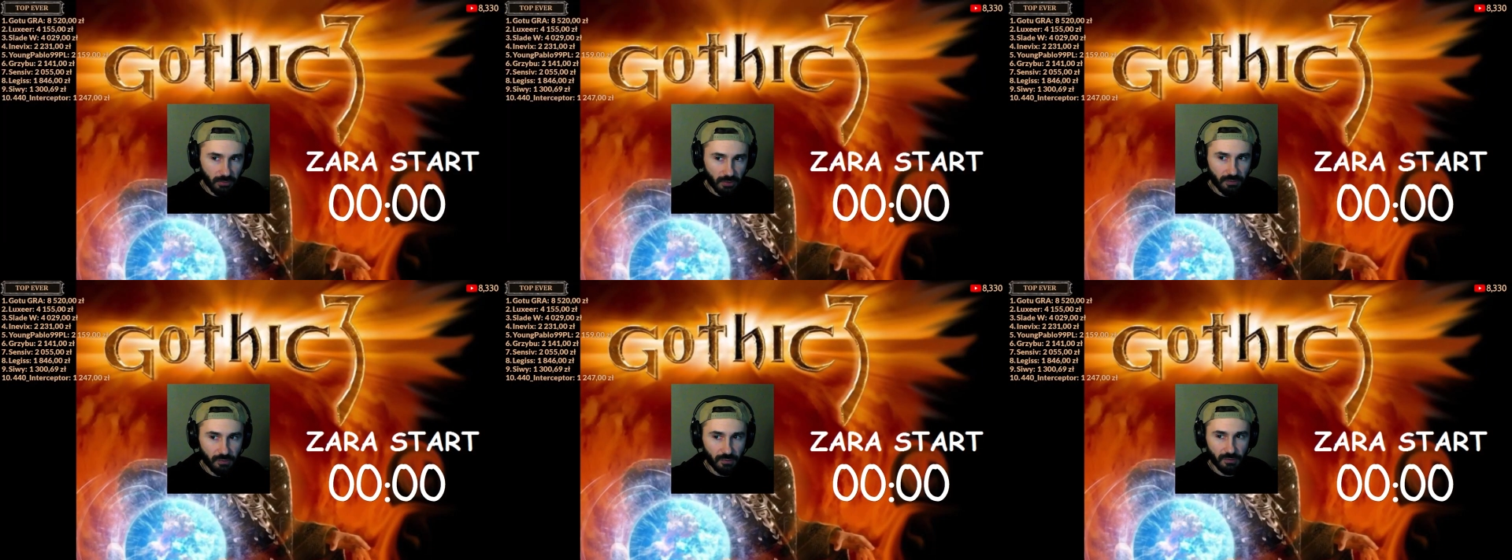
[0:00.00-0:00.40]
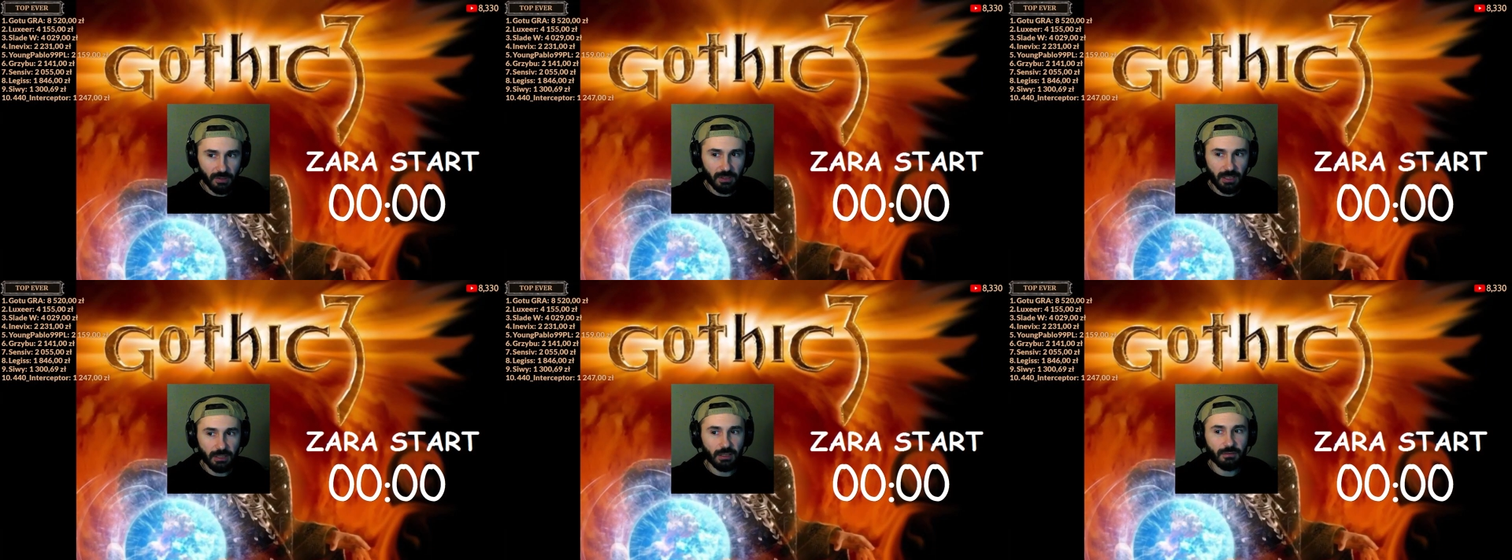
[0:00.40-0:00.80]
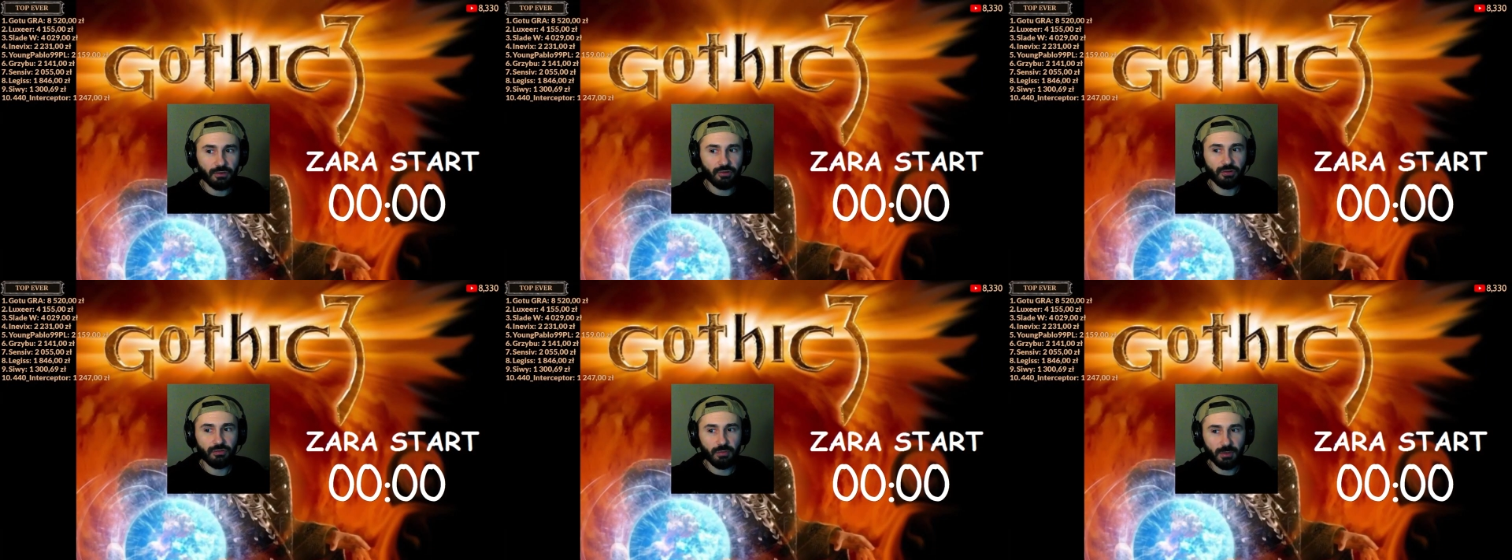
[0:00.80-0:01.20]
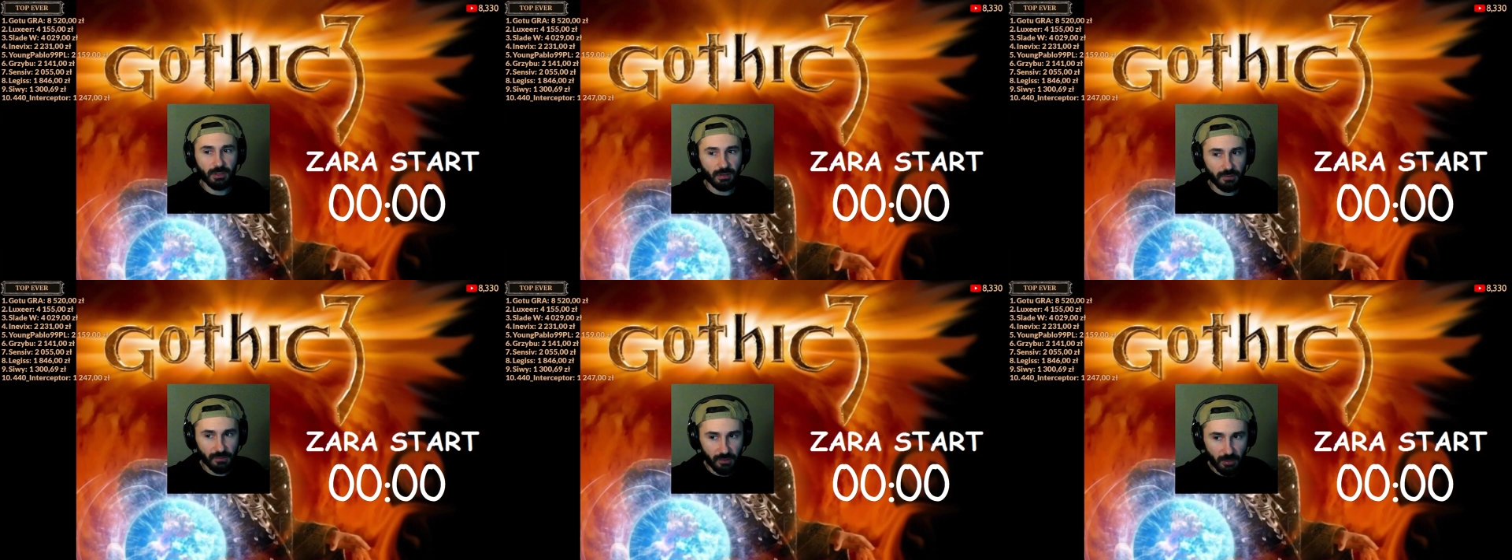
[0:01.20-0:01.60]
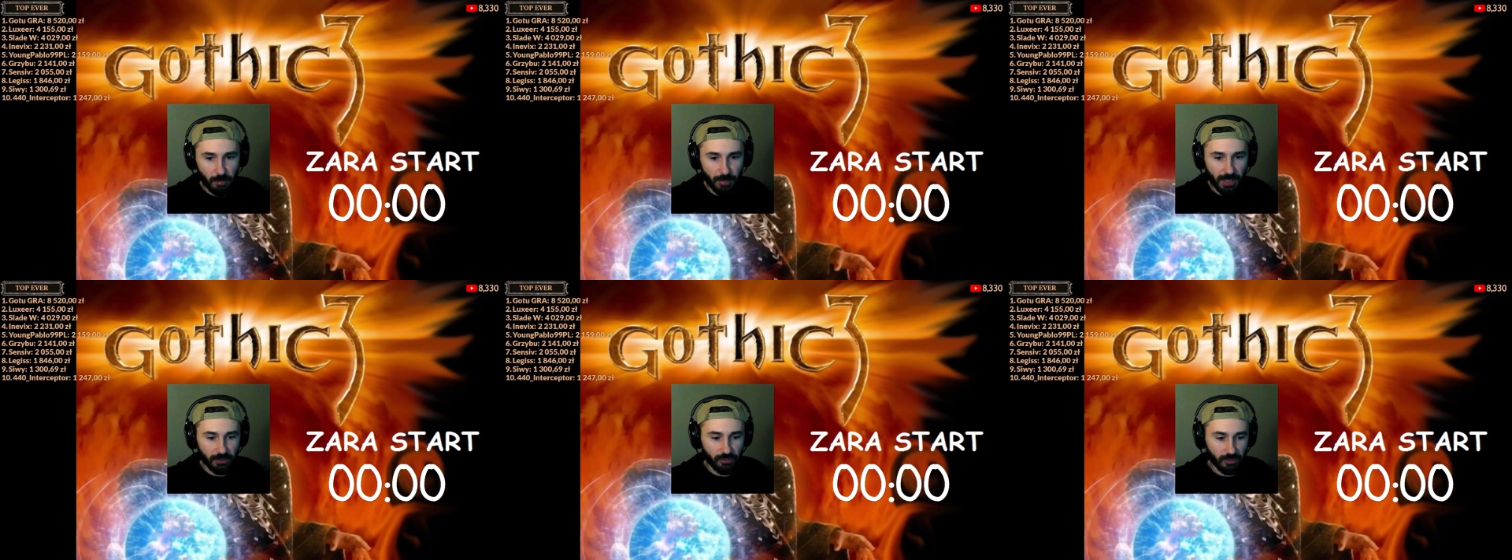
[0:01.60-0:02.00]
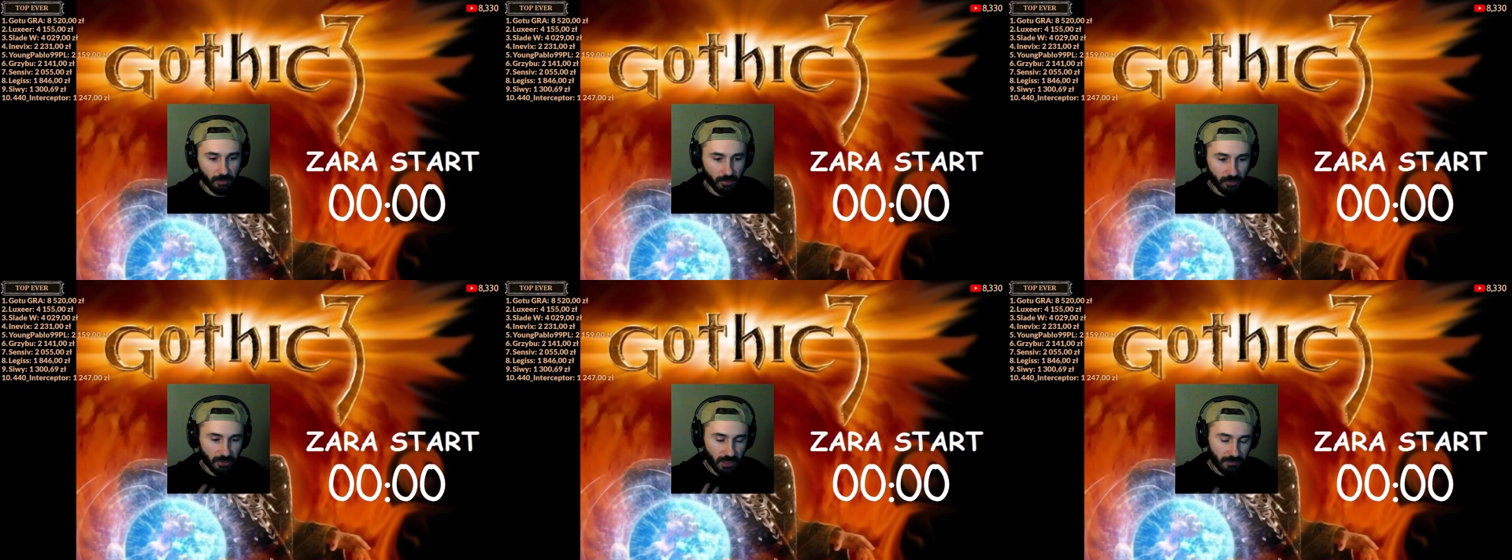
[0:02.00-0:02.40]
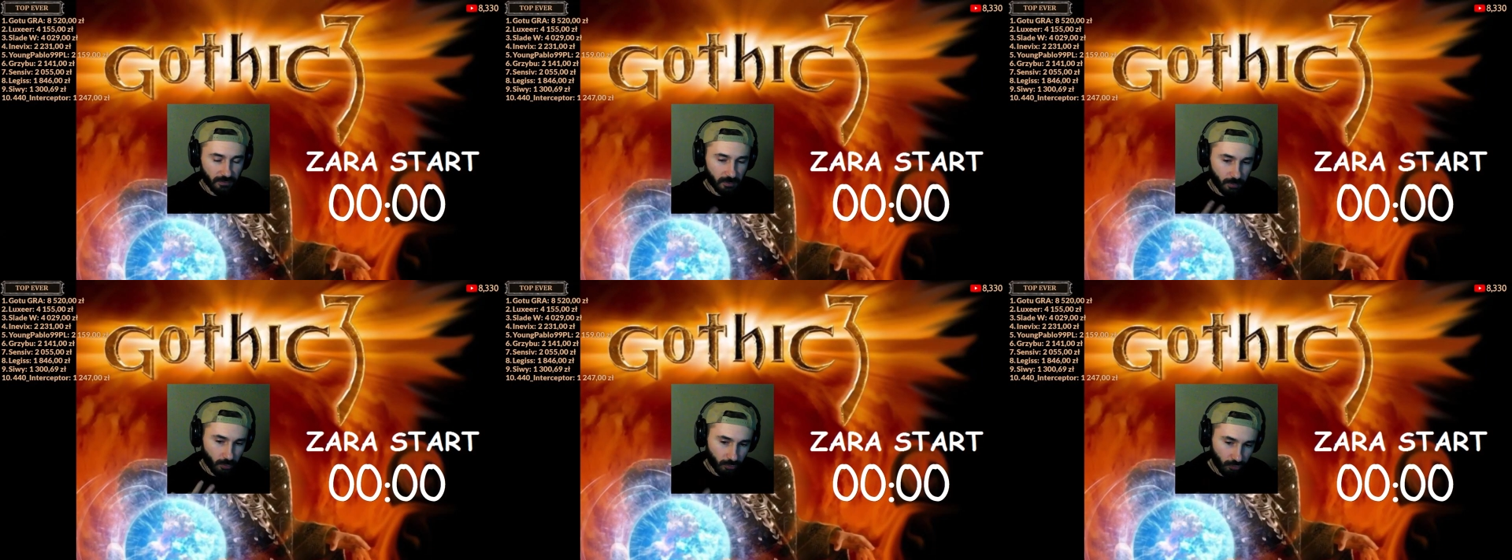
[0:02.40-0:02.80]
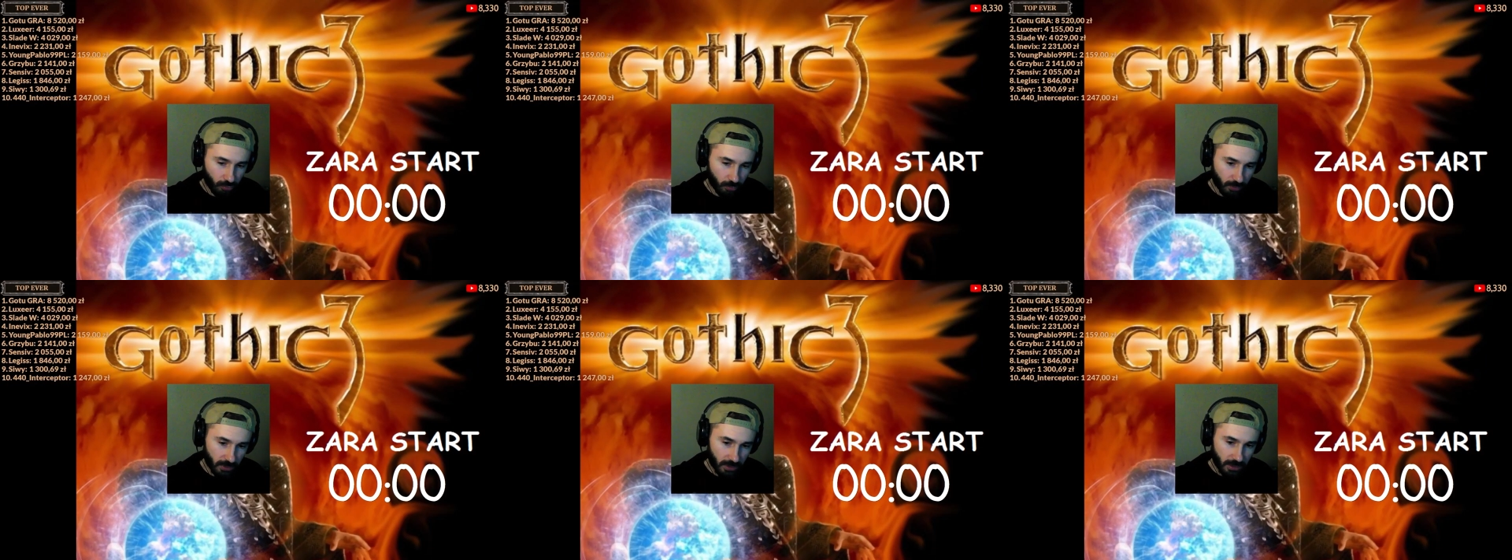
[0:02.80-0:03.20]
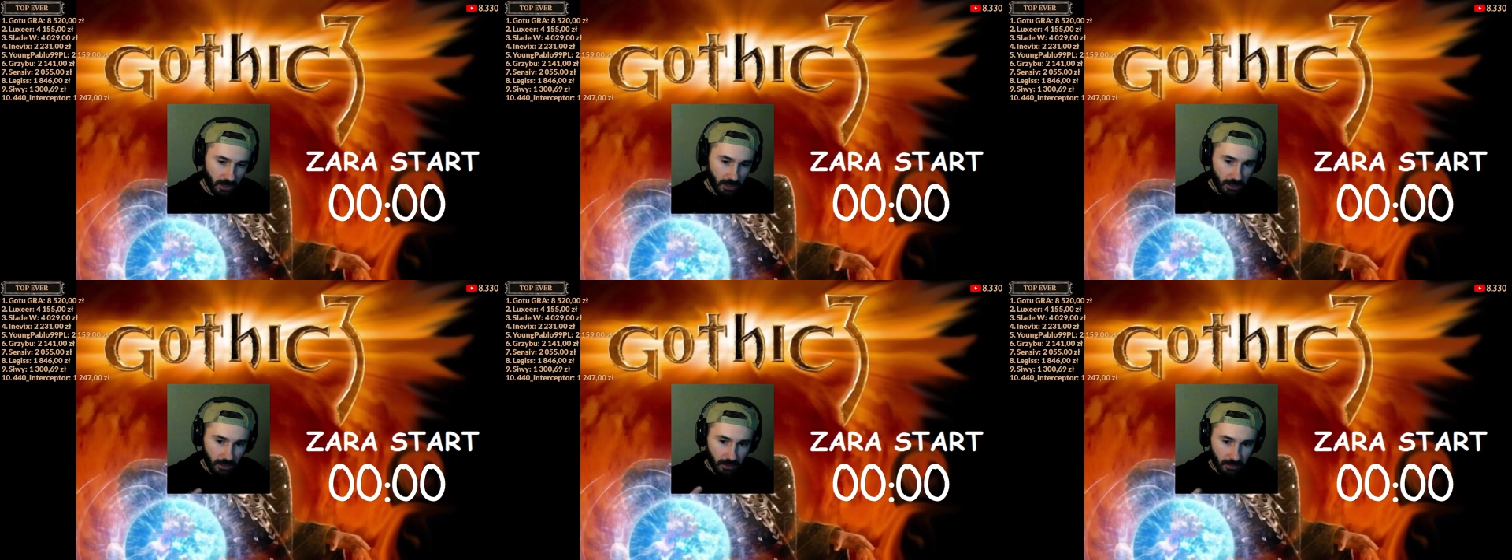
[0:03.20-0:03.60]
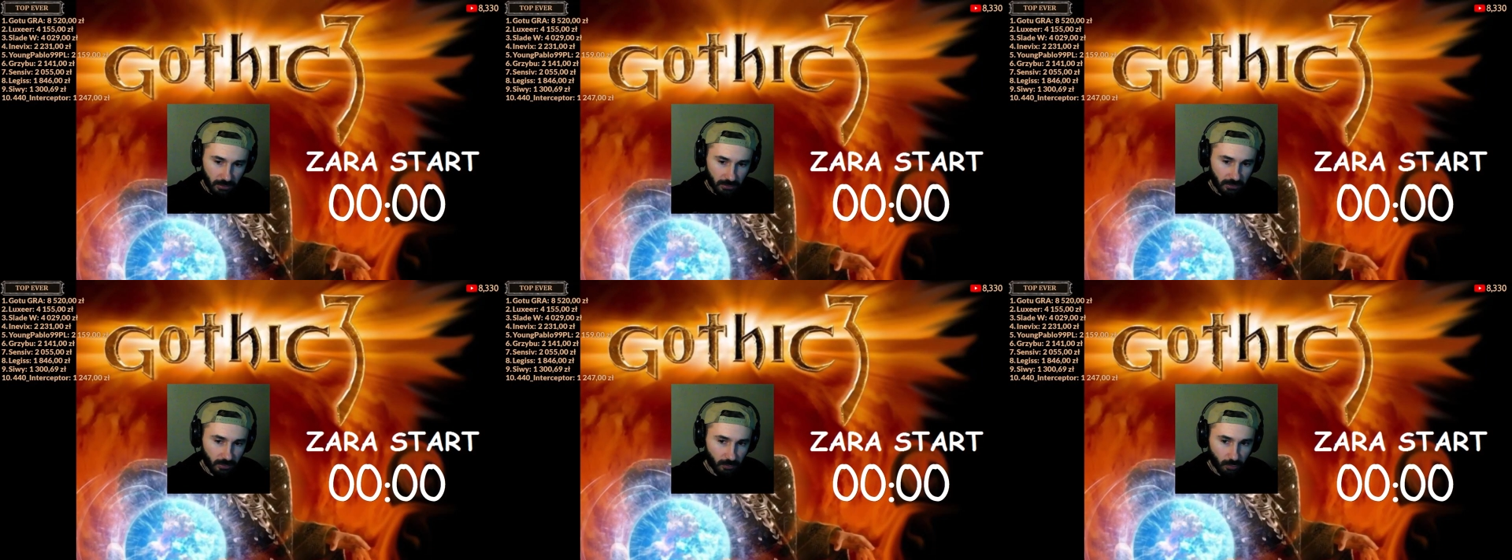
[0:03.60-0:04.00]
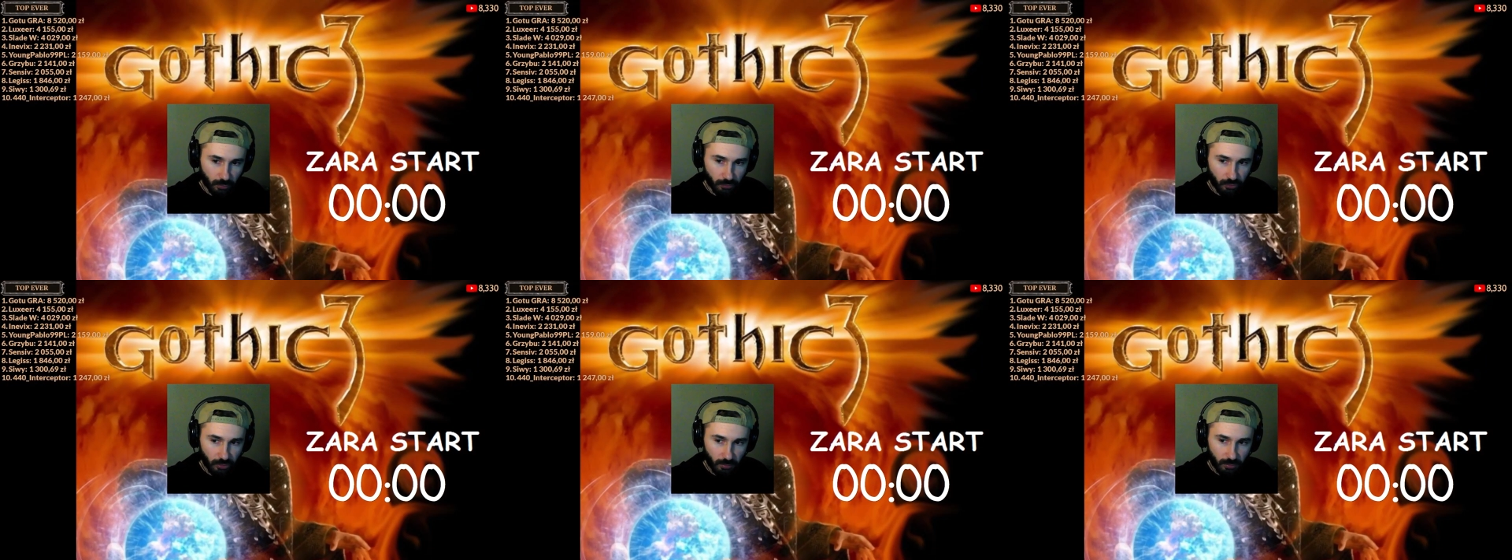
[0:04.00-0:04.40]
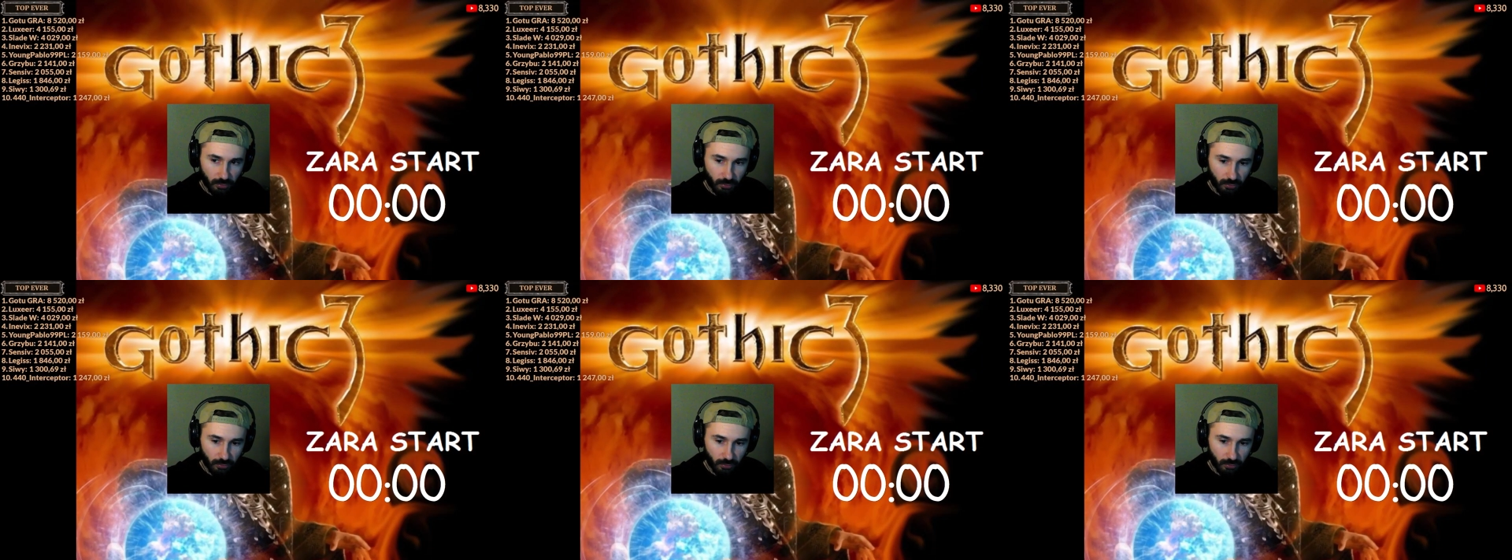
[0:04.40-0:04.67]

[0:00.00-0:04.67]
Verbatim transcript: jest to zadanie właśnie wymagające empatii, bo ja współczuję y, tym ludziom,